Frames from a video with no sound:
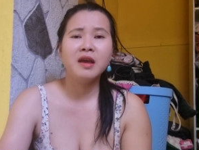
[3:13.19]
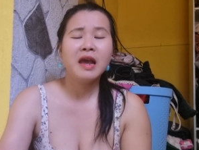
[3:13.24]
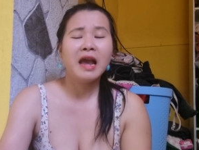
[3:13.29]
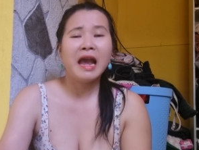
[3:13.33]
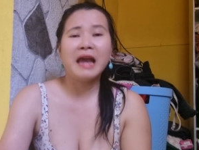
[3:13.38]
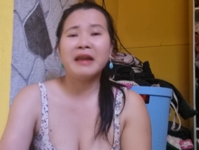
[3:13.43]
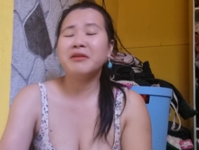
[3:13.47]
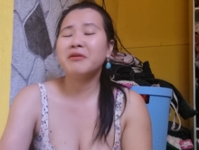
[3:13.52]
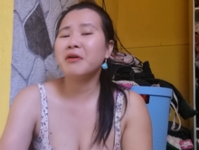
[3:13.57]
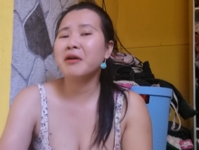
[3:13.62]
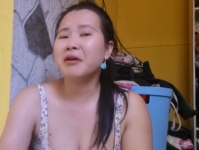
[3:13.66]

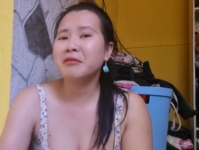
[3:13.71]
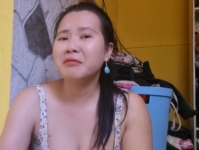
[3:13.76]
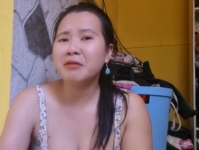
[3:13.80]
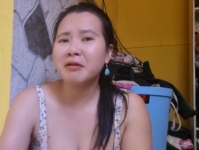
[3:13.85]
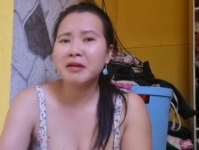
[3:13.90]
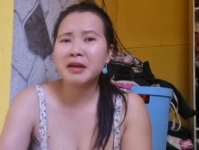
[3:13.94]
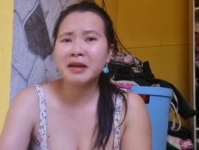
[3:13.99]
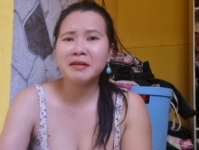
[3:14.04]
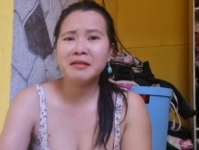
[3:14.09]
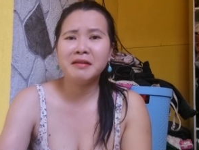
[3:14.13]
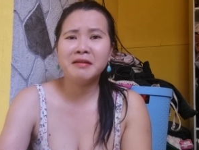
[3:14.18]
anh ơi anh
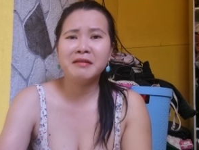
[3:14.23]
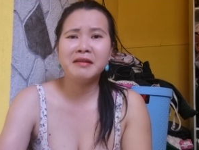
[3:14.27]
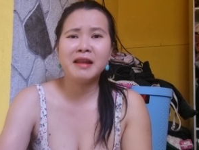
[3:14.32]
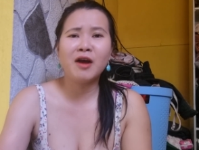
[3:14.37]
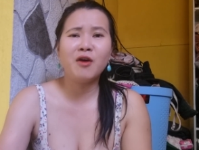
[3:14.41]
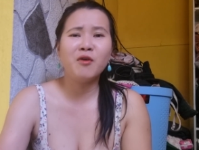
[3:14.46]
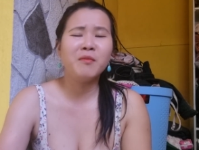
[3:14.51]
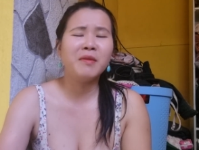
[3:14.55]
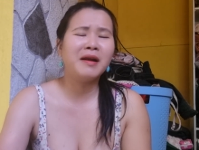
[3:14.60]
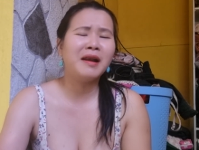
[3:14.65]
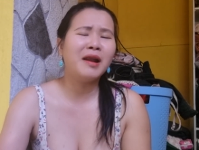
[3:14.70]
ơi anh đi
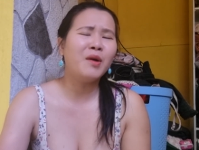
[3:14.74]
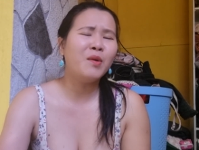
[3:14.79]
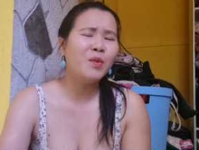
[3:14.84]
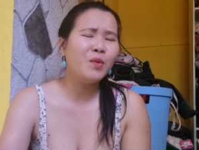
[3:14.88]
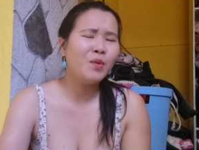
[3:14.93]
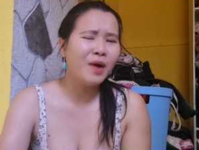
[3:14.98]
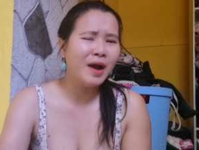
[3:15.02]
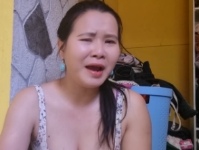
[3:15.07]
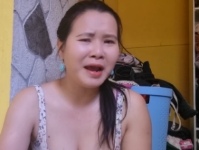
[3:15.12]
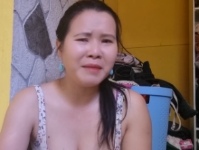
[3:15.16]
đâu mà lâu quá